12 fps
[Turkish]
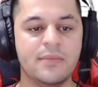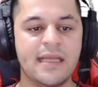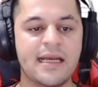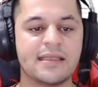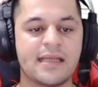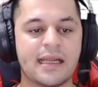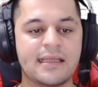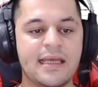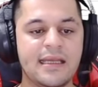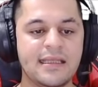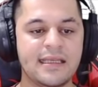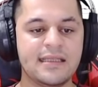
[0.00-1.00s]
Ne kadar
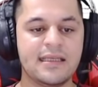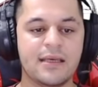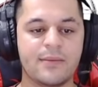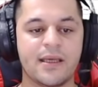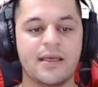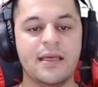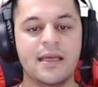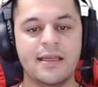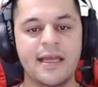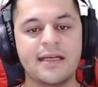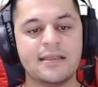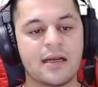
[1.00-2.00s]
gider? 7 GB.
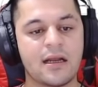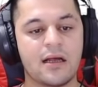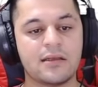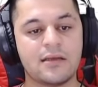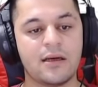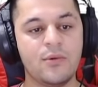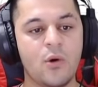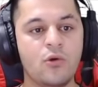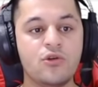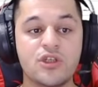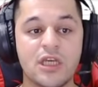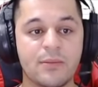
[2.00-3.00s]
Ne kadar kaldı abi?
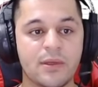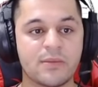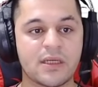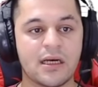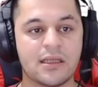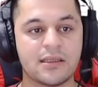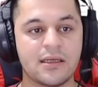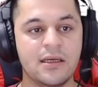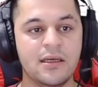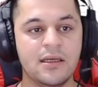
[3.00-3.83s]
13 GB mi kaldı?